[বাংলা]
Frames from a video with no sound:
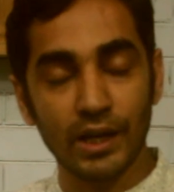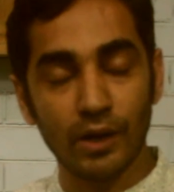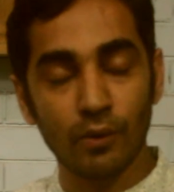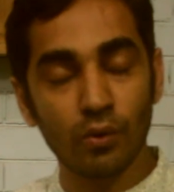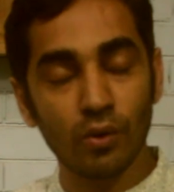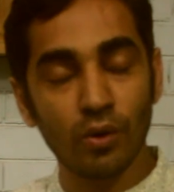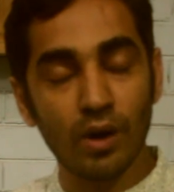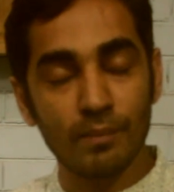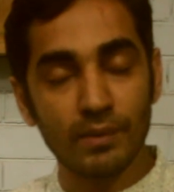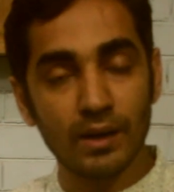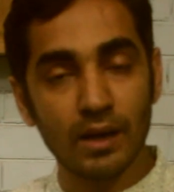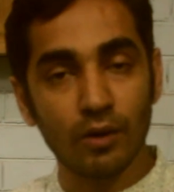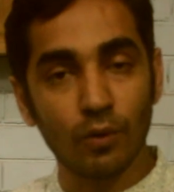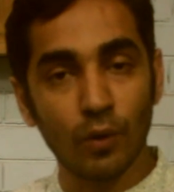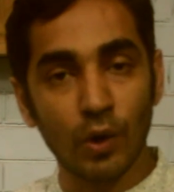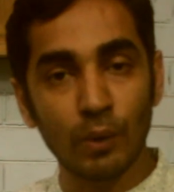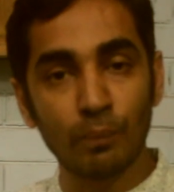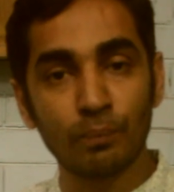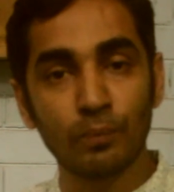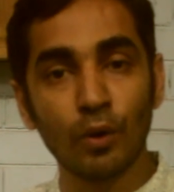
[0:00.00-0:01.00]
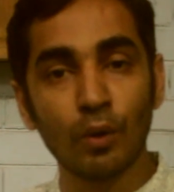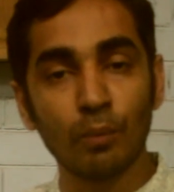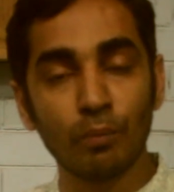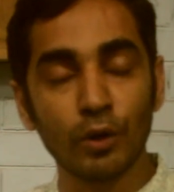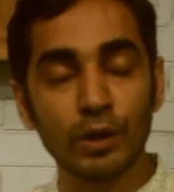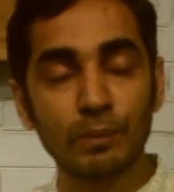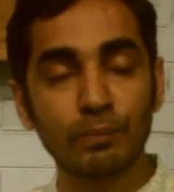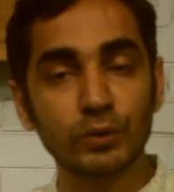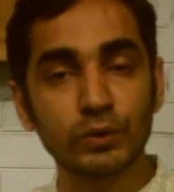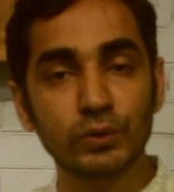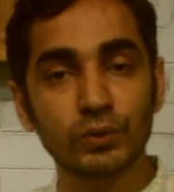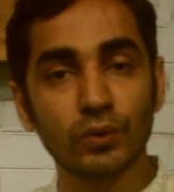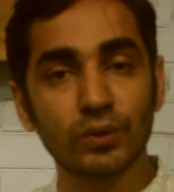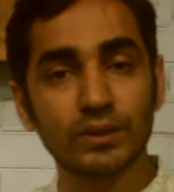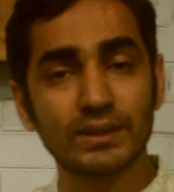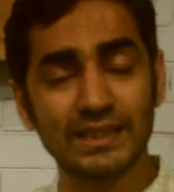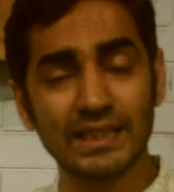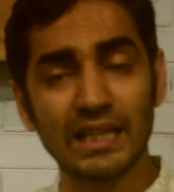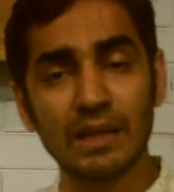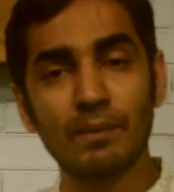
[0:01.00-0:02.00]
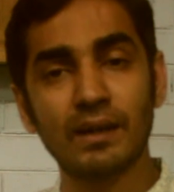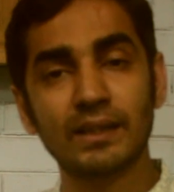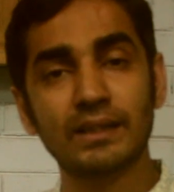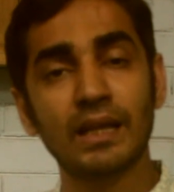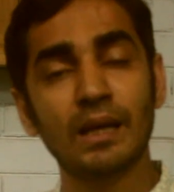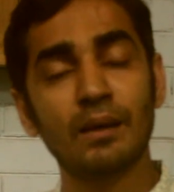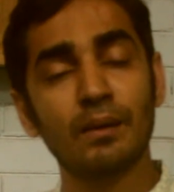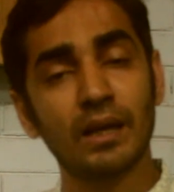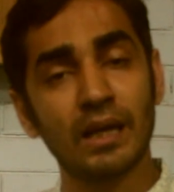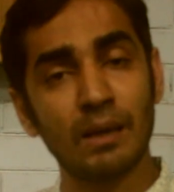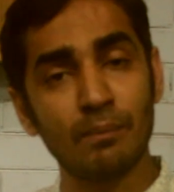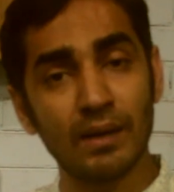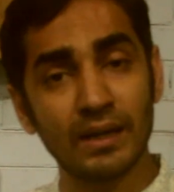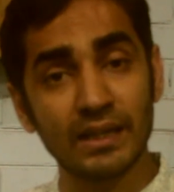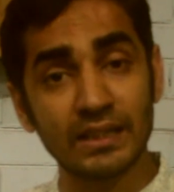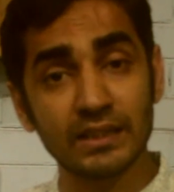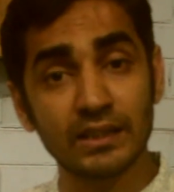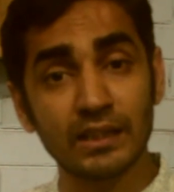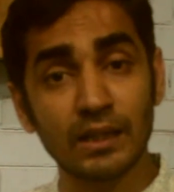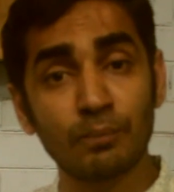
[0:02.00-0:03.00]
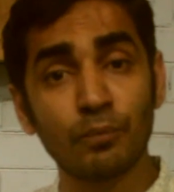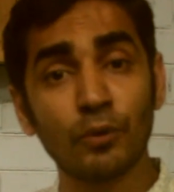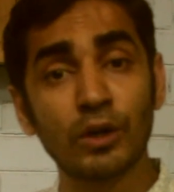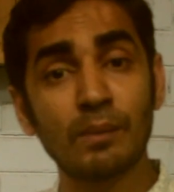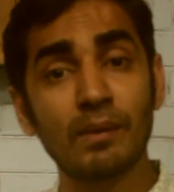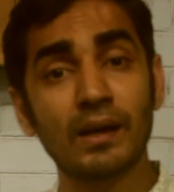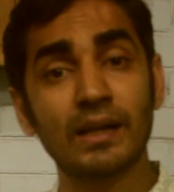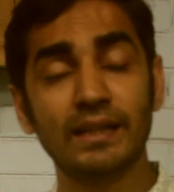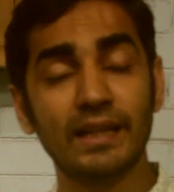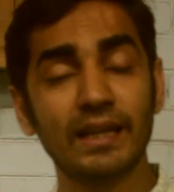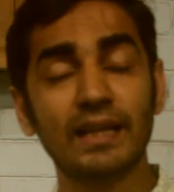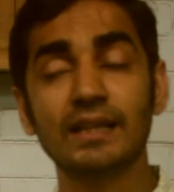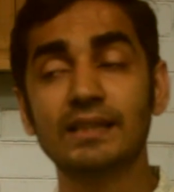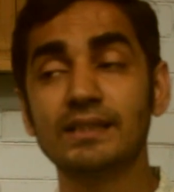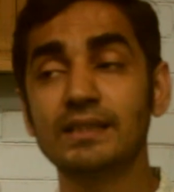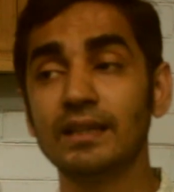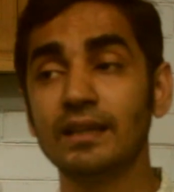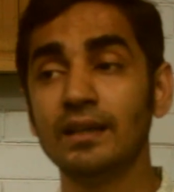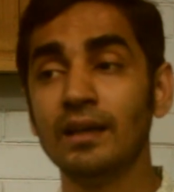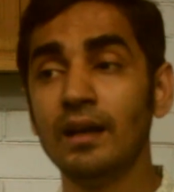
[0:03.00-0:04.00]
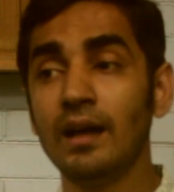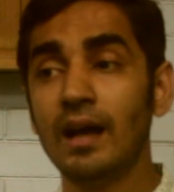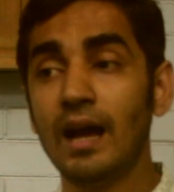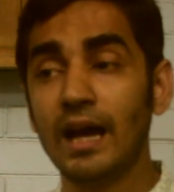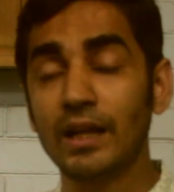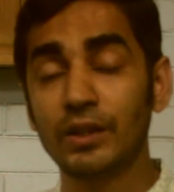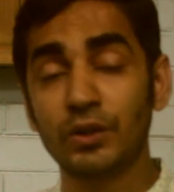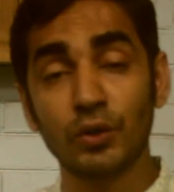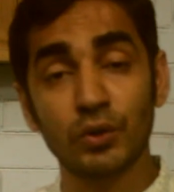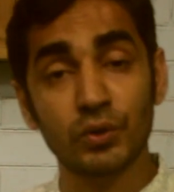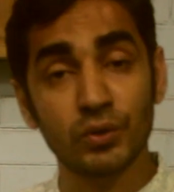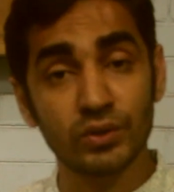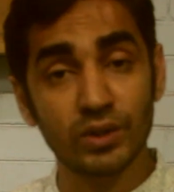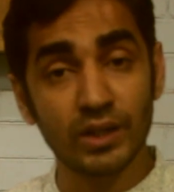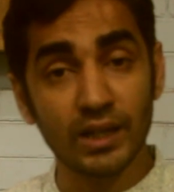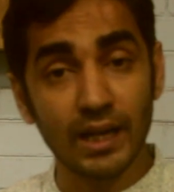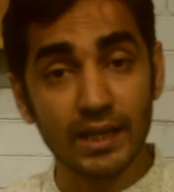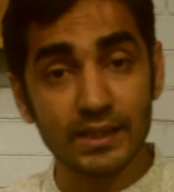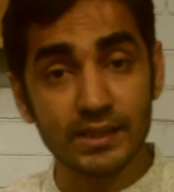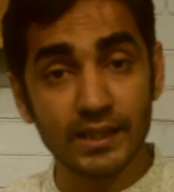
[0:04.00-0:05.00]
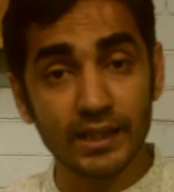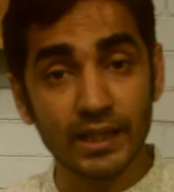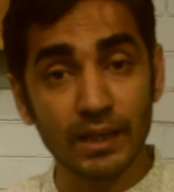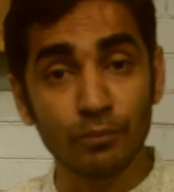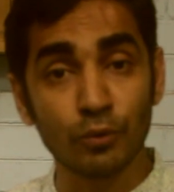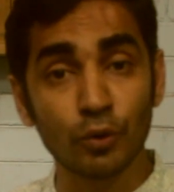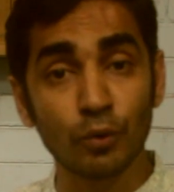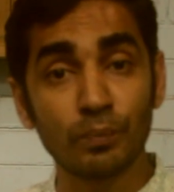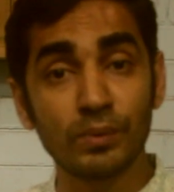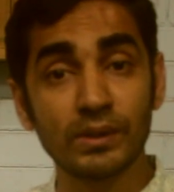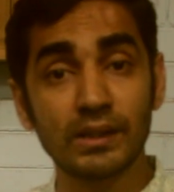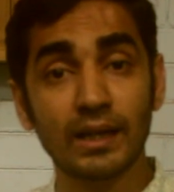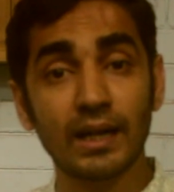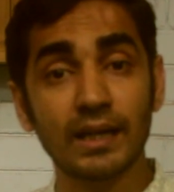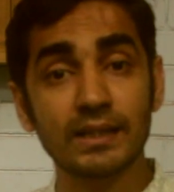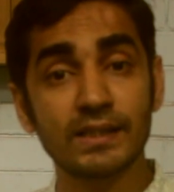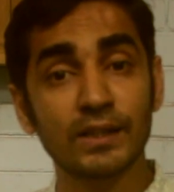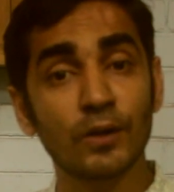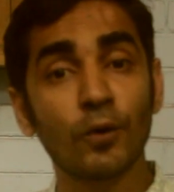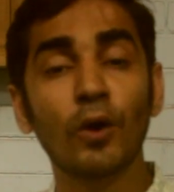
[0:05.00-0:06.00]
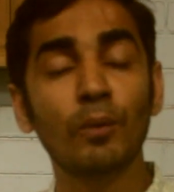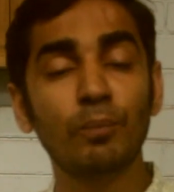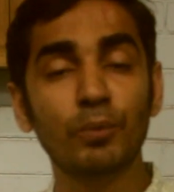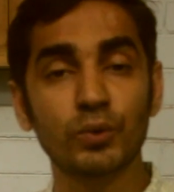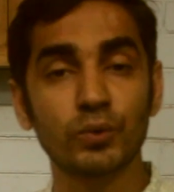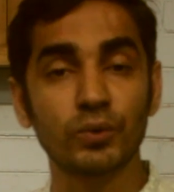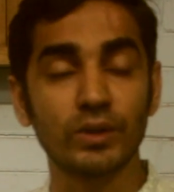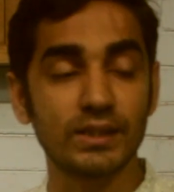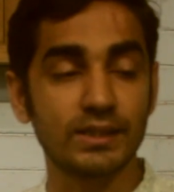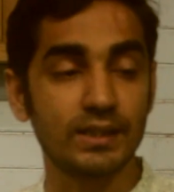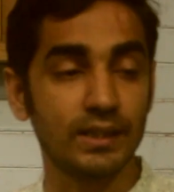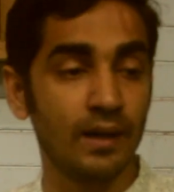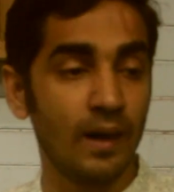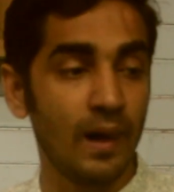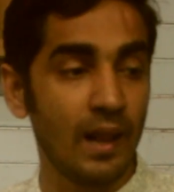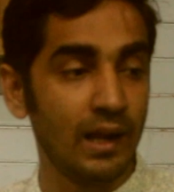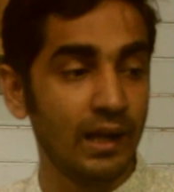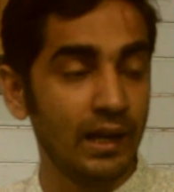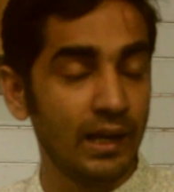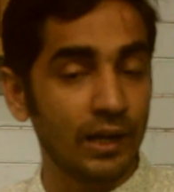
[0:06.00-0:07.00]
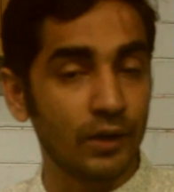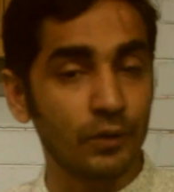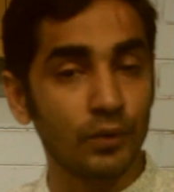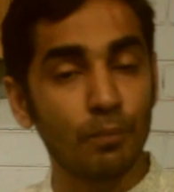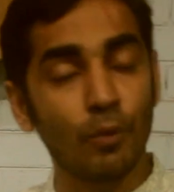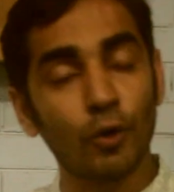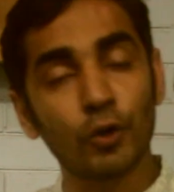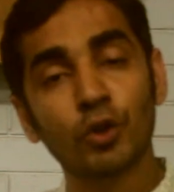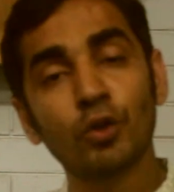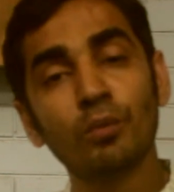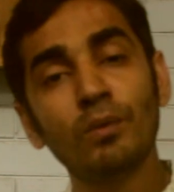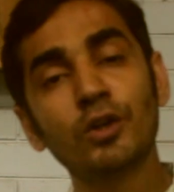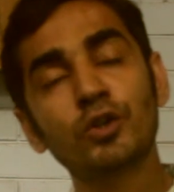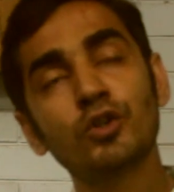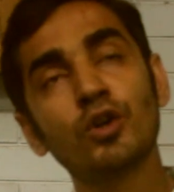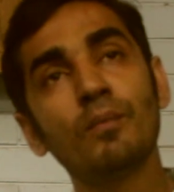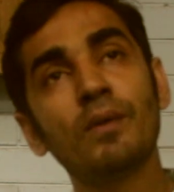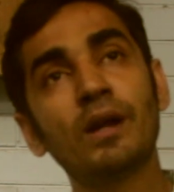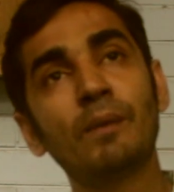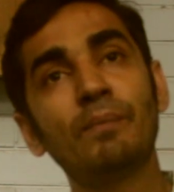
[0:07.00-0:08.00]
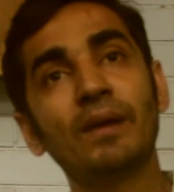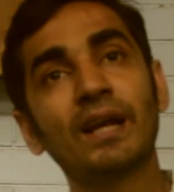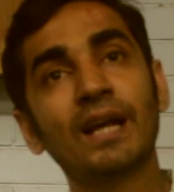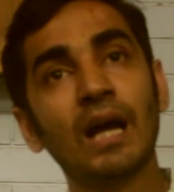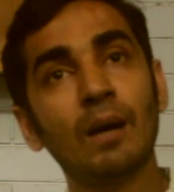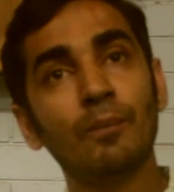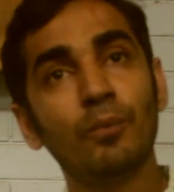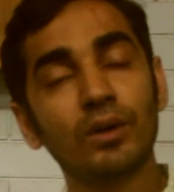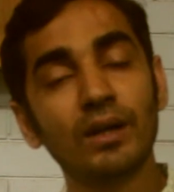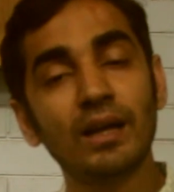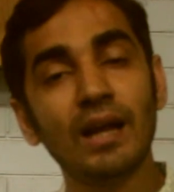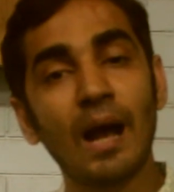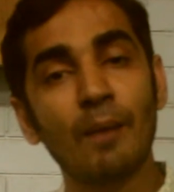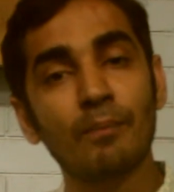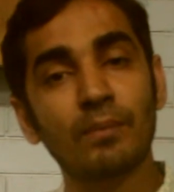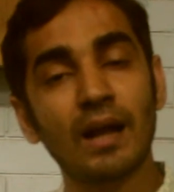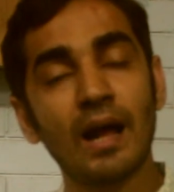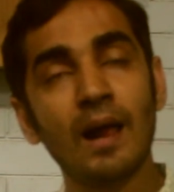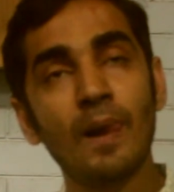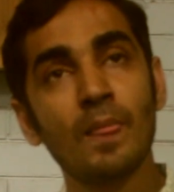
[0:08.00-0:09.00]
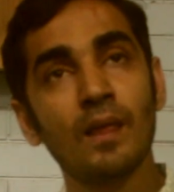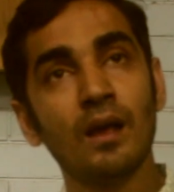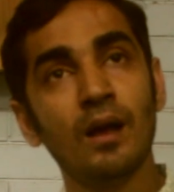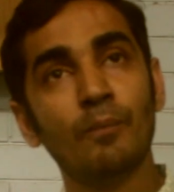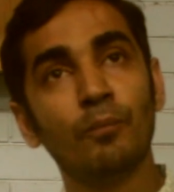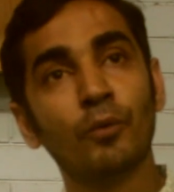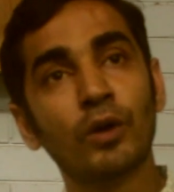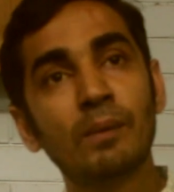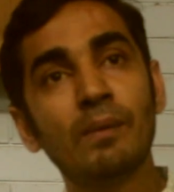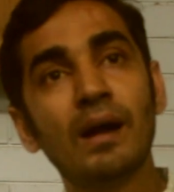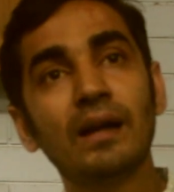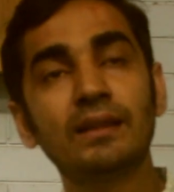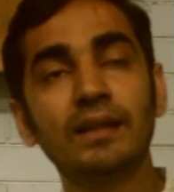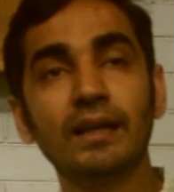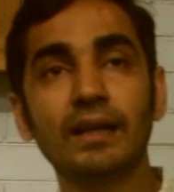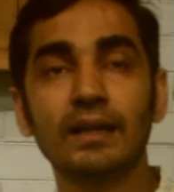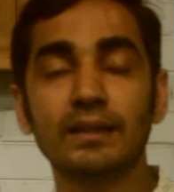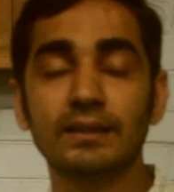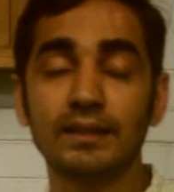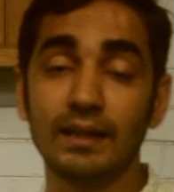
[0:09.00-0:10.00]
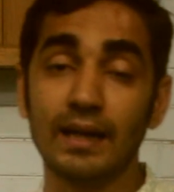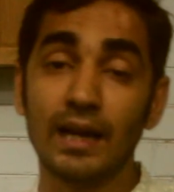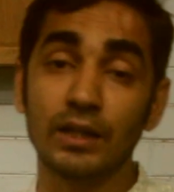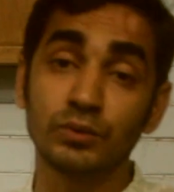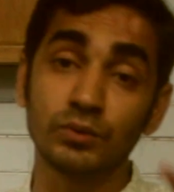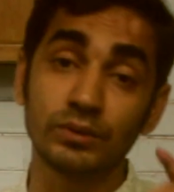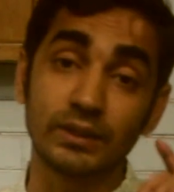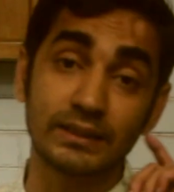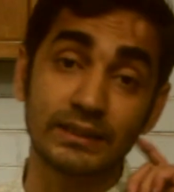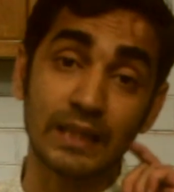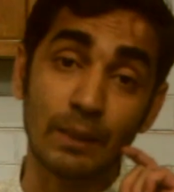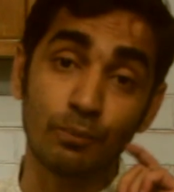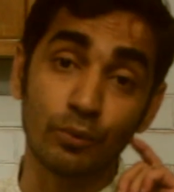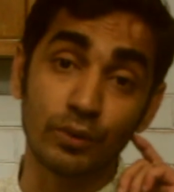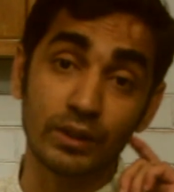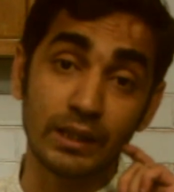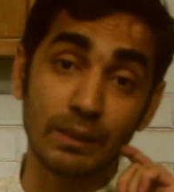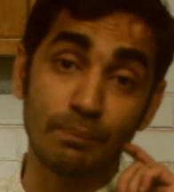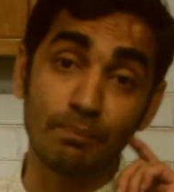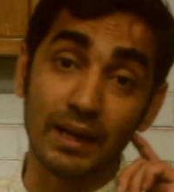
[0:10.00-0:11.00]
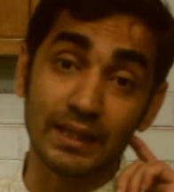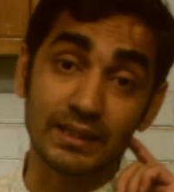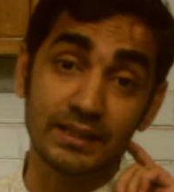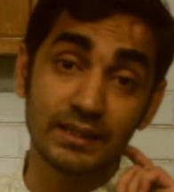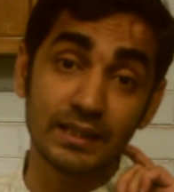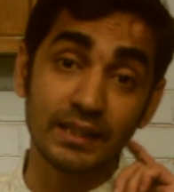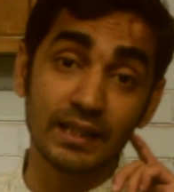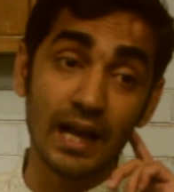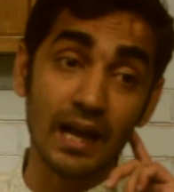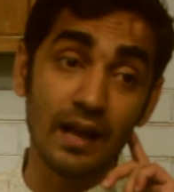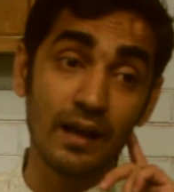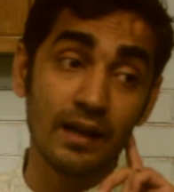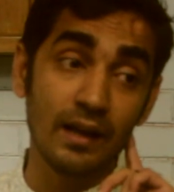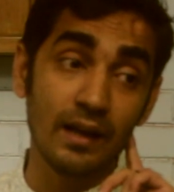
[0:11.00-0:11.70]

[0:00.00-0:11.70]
এগুলো আমরা গল্প বই পুস্তক সিনেমাতে কিংবা নিজেদের পরিবারে দেখেছি আত্মীয় স্বজনের কাছ থেকে মুরব্বীদের কাছ থেকে গল্প শুনেছি কিন্তু বর্তমান সময়ের প্রেক্ষাপটে আমরা পরিবার থেকে সেই রাজনৈতিক সাপোর্টটি পাচ্ছি না